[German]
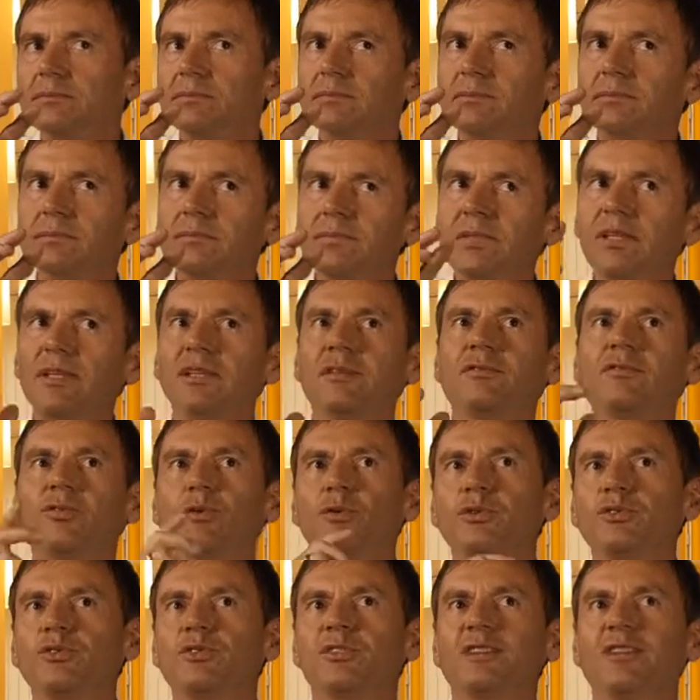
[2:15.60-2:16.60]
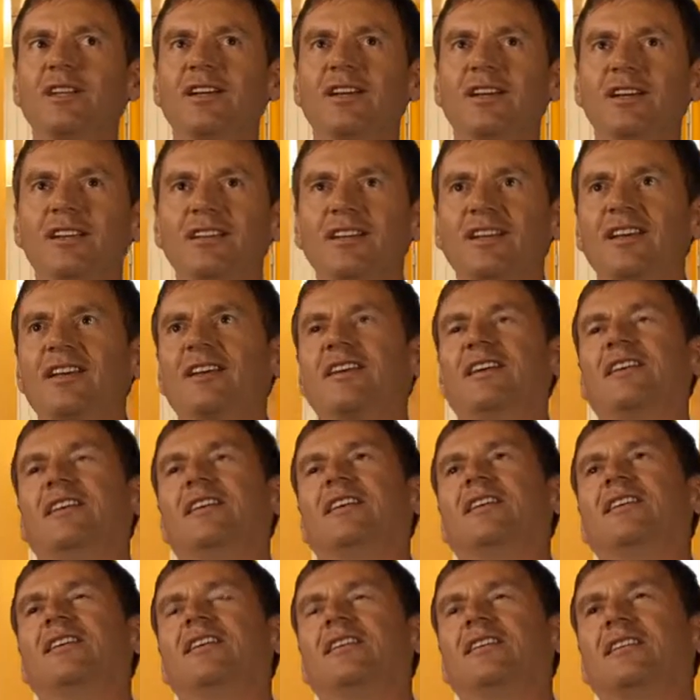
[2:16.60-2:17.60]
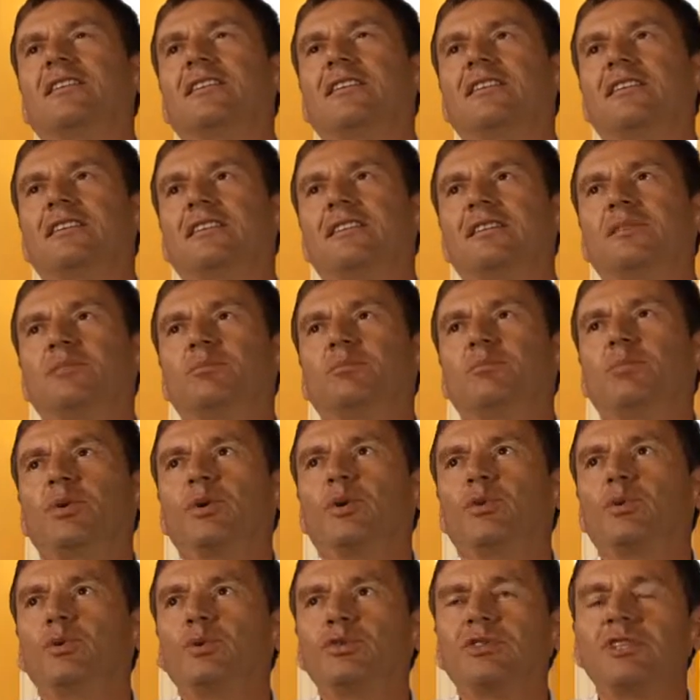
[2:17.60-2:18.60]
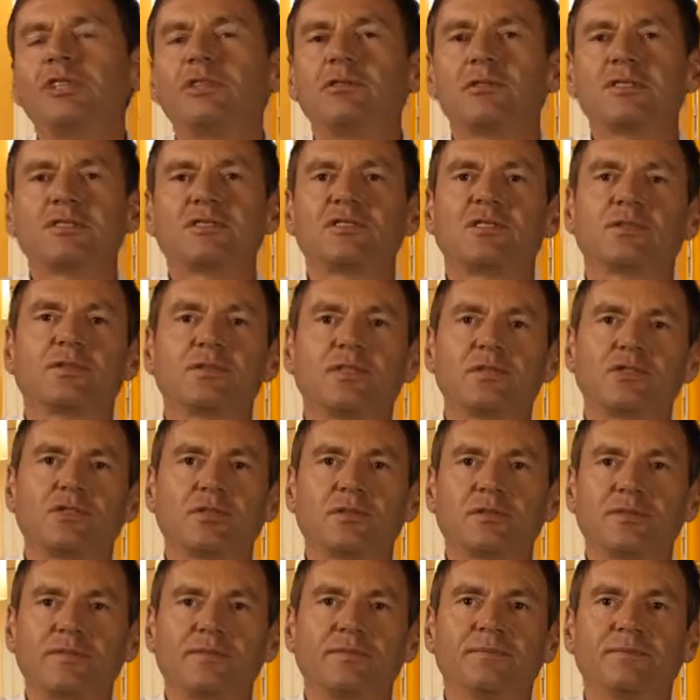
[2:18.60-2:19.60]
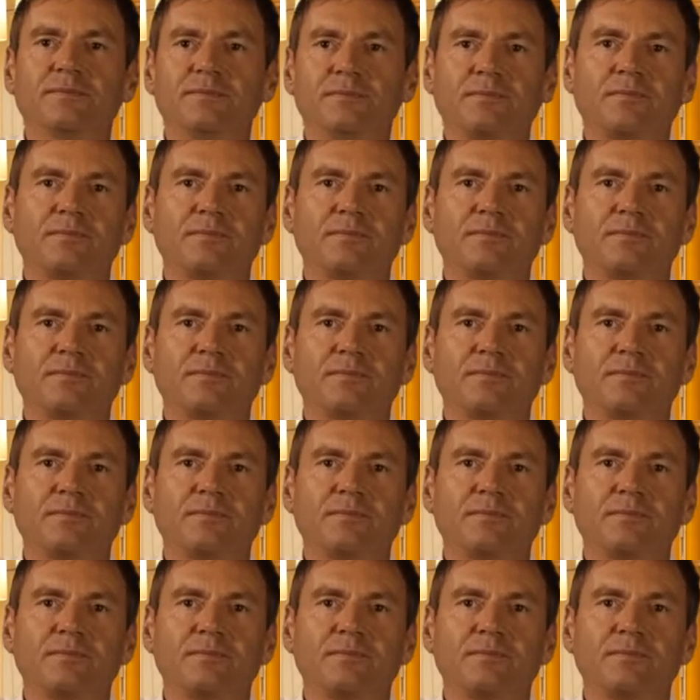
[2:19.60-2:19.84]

nicht funktionierende äh, Bürosituationen schaffen.